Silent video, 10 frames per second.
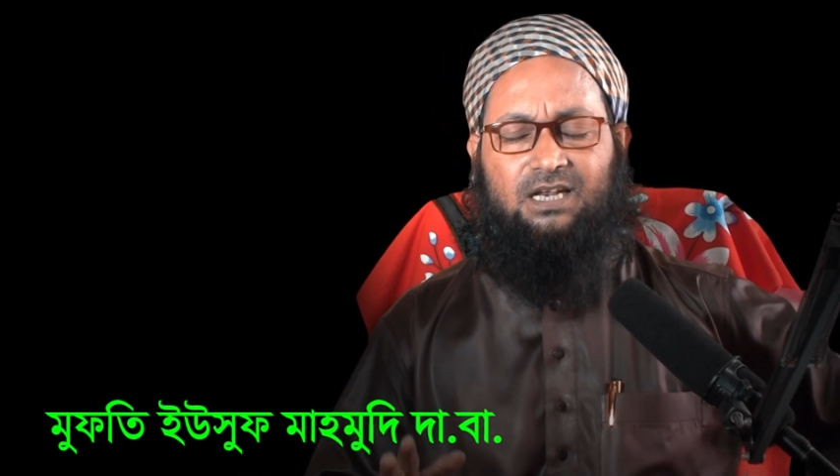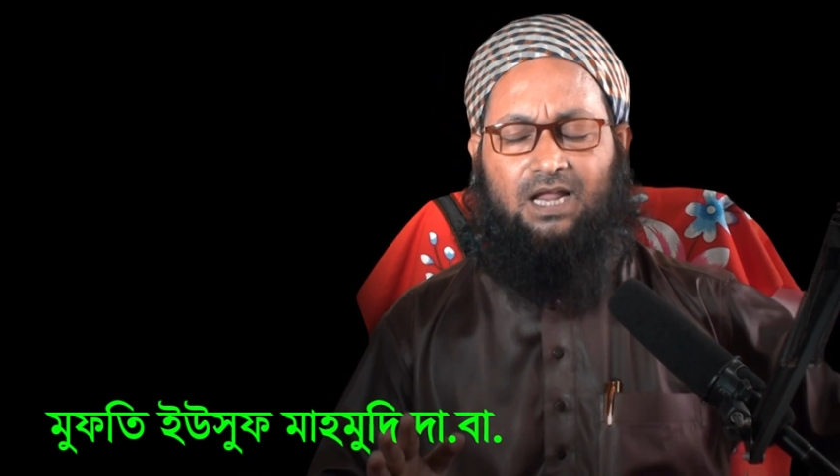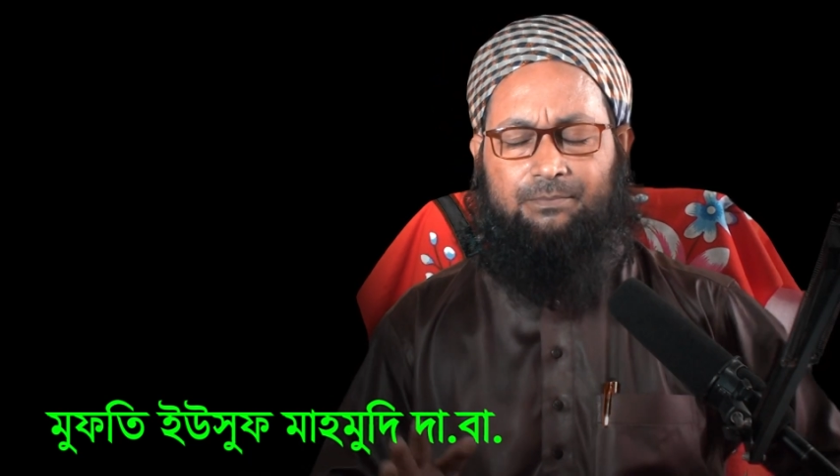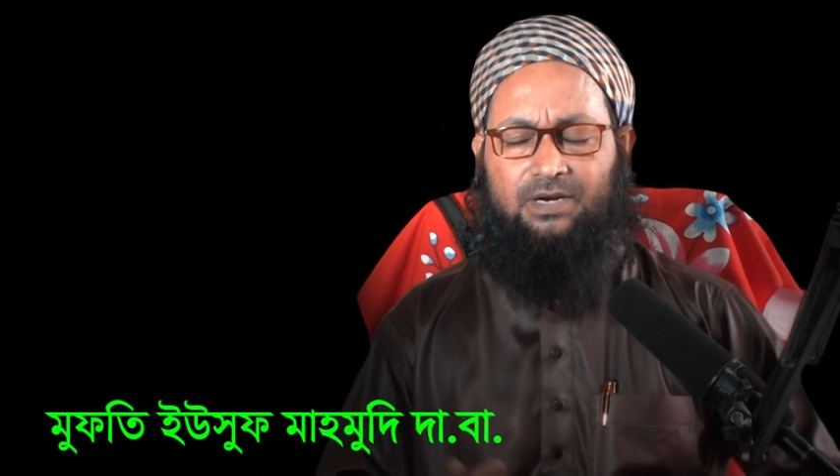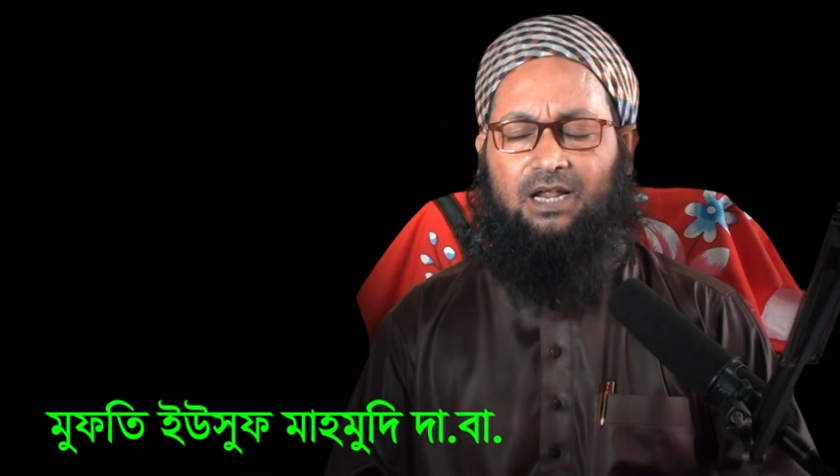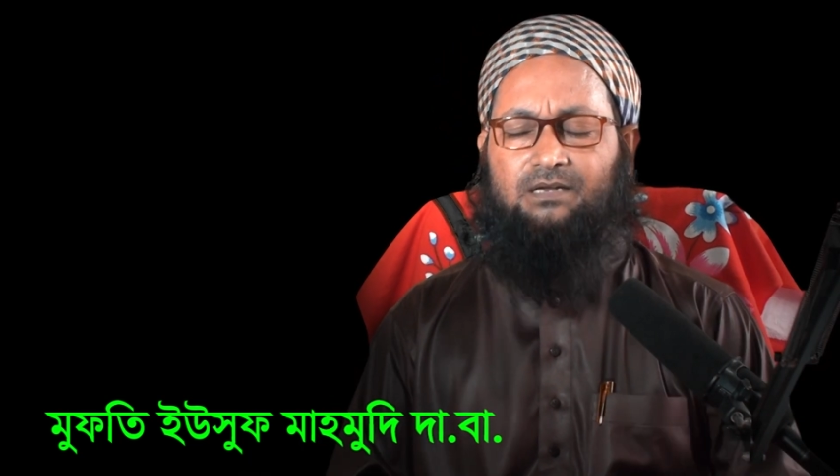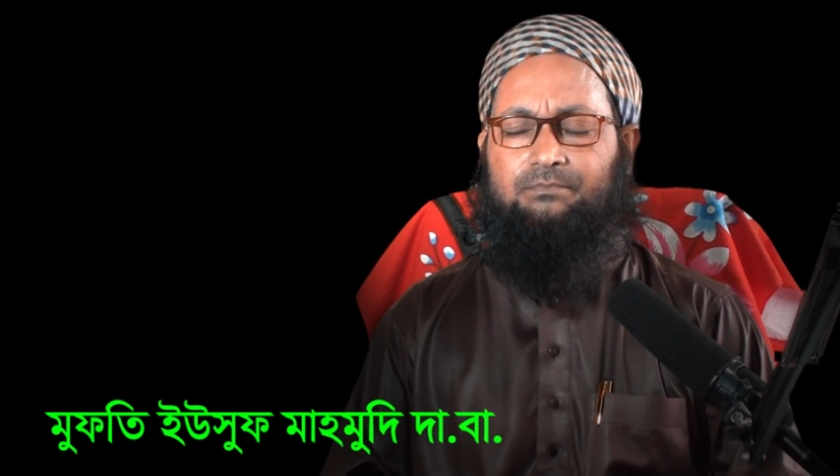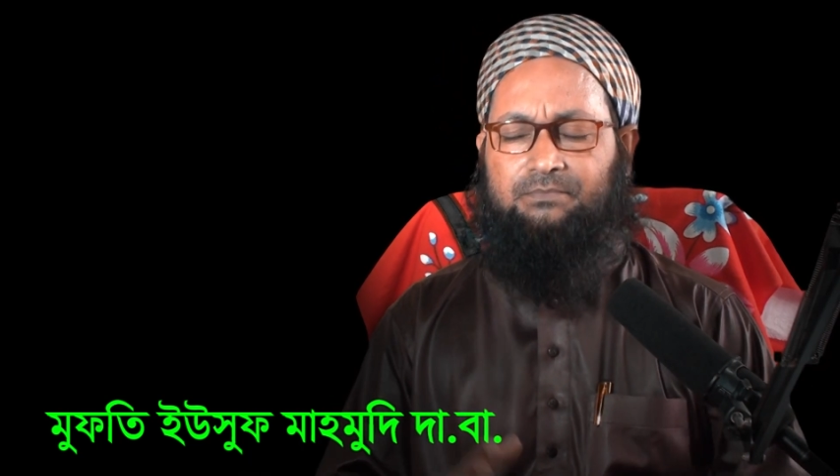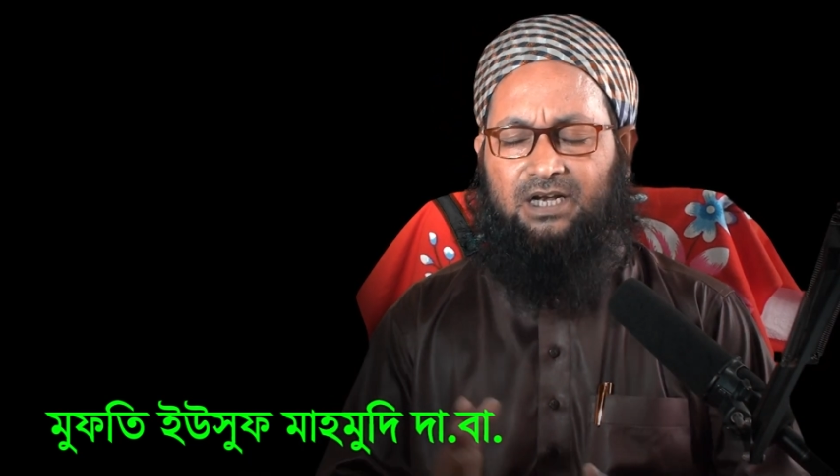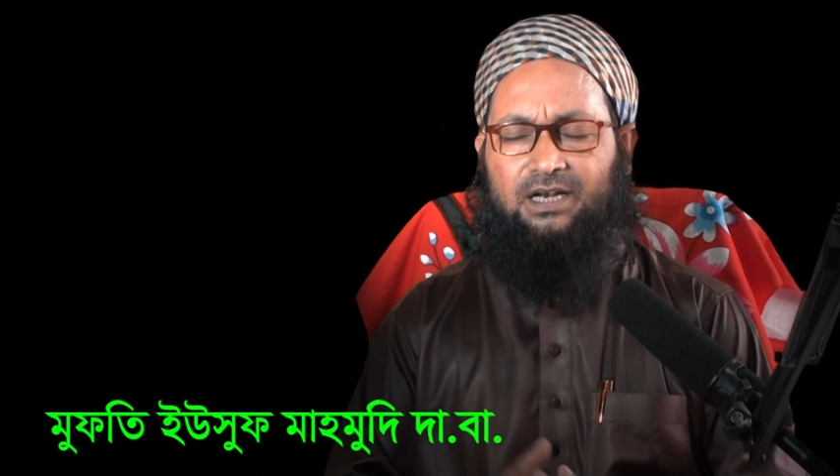নাম না
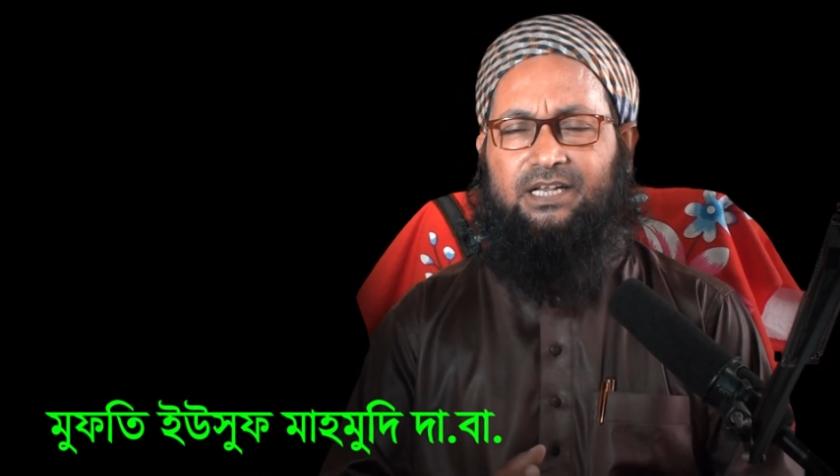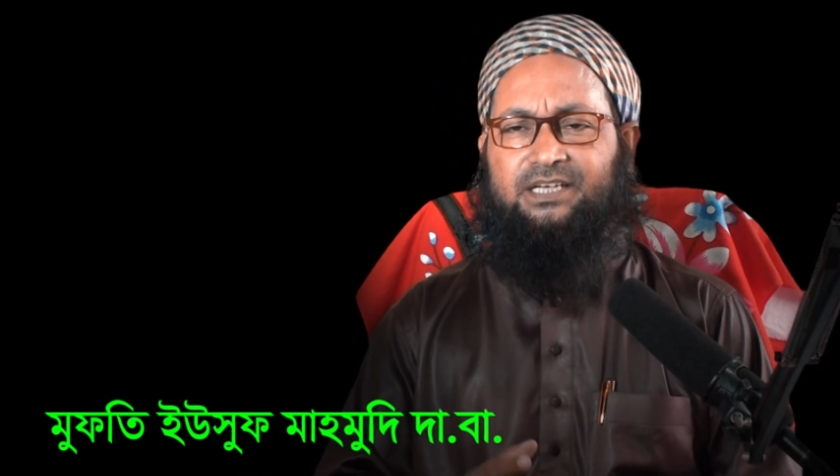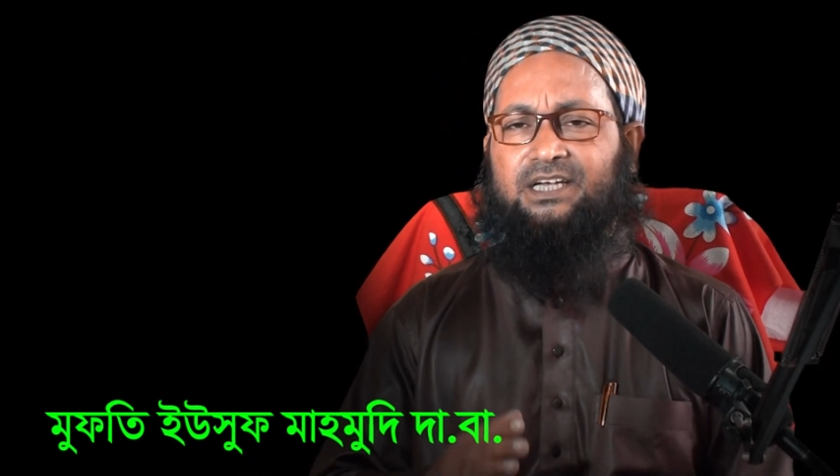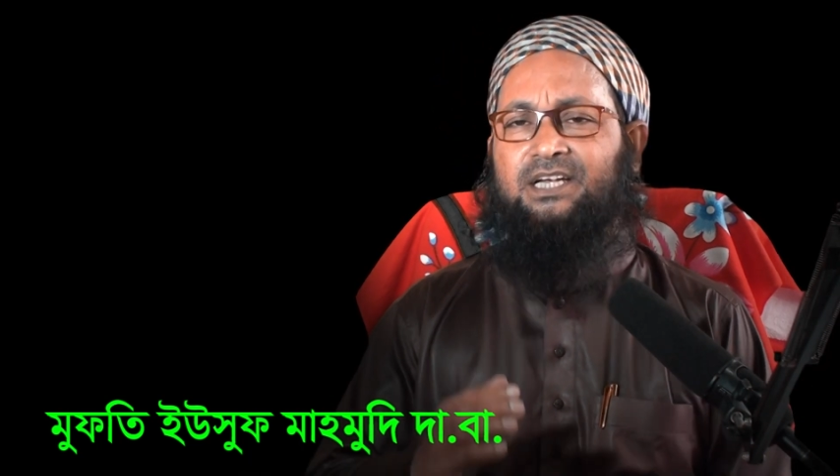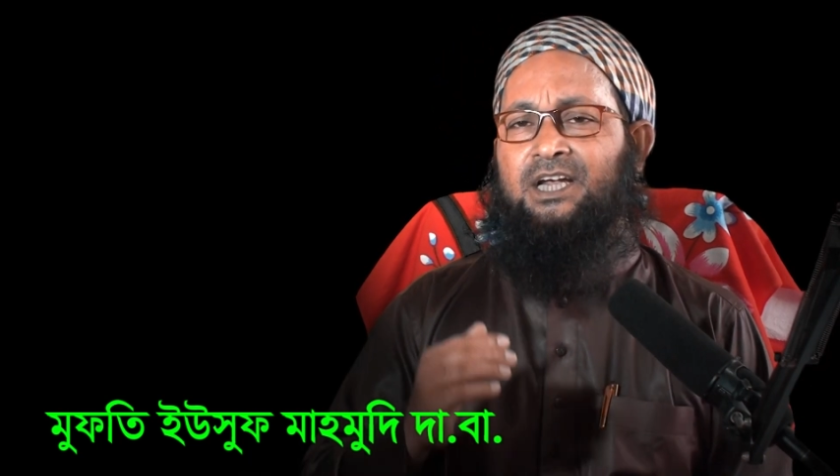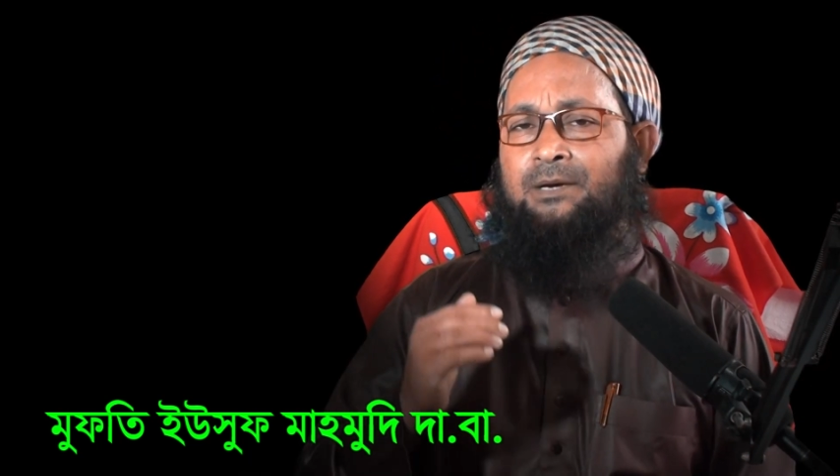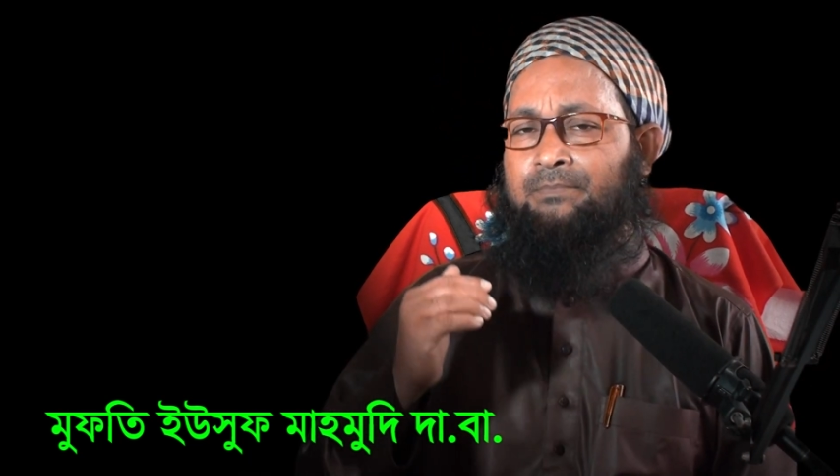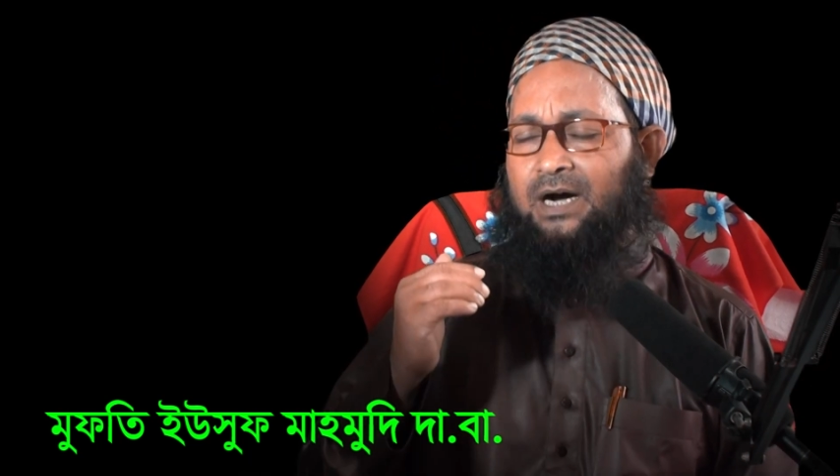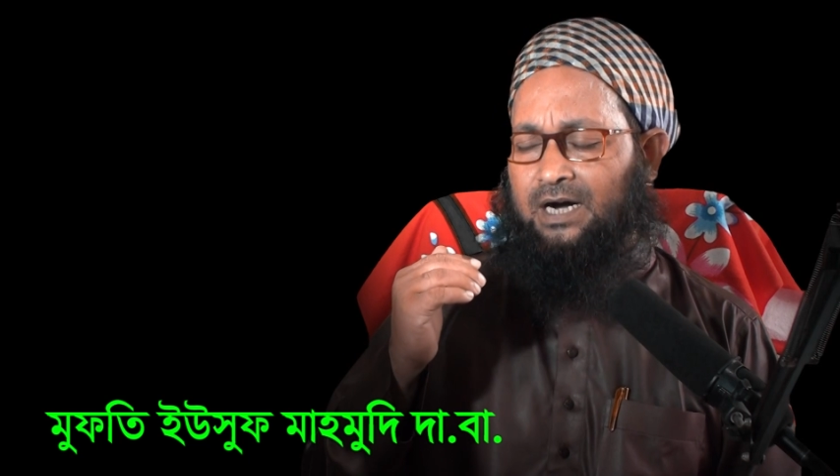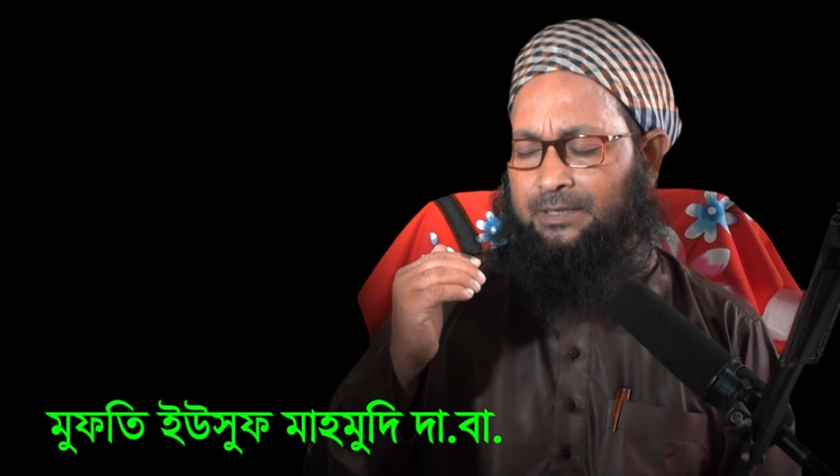মিল না রেখে
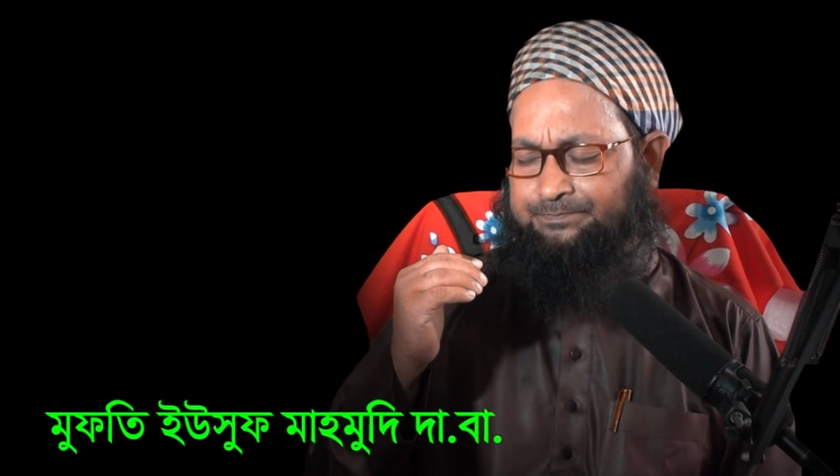বা